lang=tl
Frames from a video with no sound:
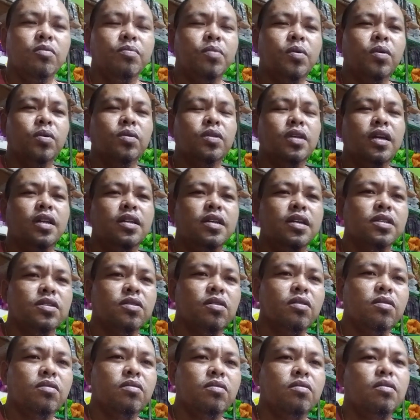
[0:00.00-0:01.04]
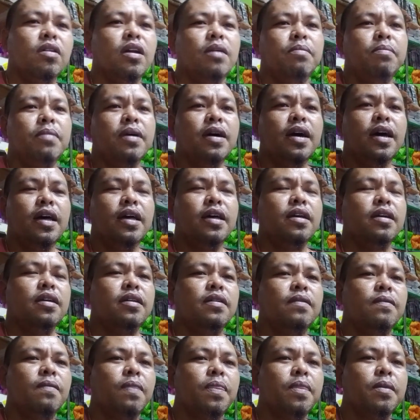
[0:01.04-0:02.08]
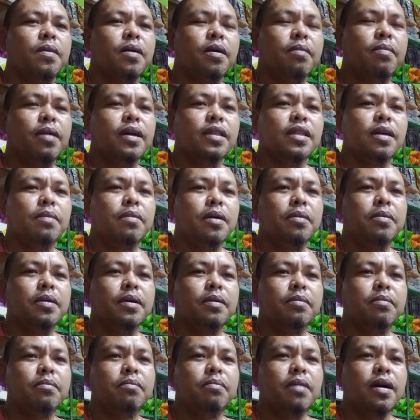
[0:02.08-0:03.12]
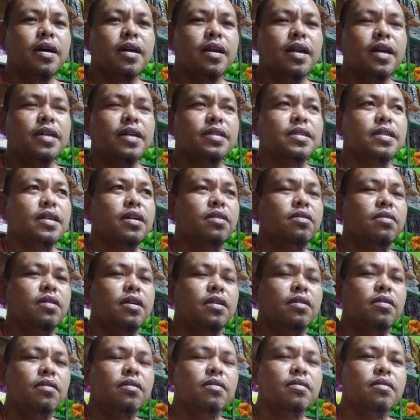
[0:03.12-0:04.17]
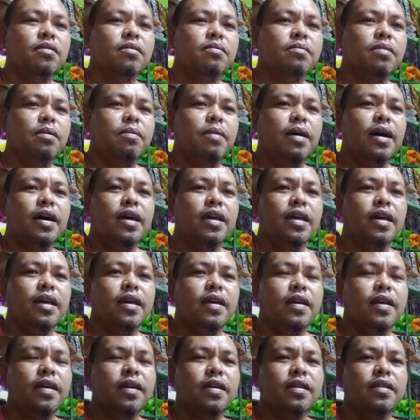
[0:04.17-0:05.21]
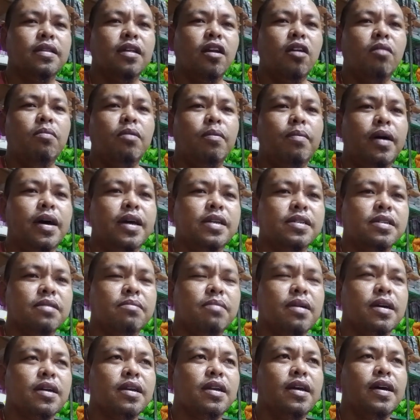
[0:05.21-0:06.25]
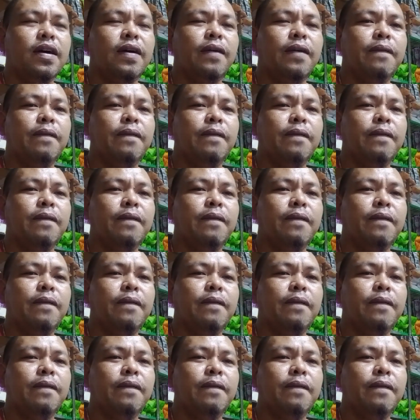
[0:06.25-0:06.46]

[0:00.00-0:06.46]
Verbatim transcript: to 14 years old, wala pa nga eh. Mga bata pa, bakla sa kayong ano, babae. Dalawang babae, isang bakla.